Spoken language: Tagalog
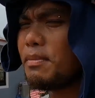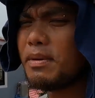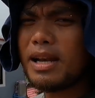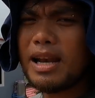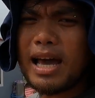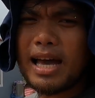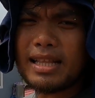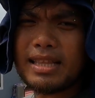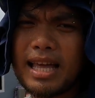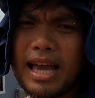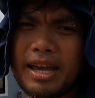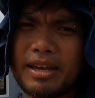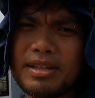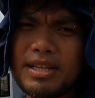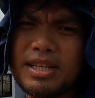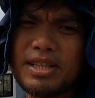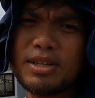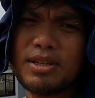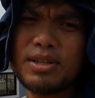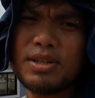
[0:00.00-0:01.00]
na naman lahat tayo
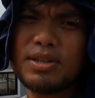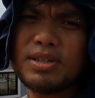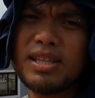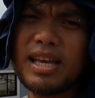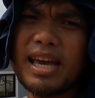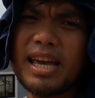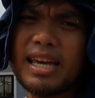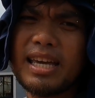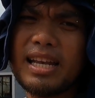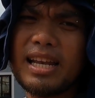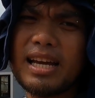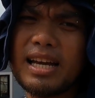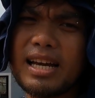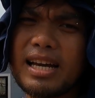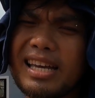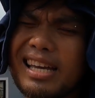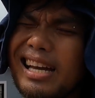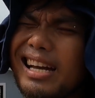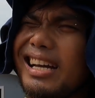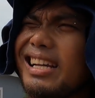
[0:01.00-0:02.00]
dito no dahil
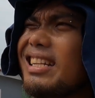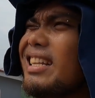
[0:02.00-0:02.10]
uh,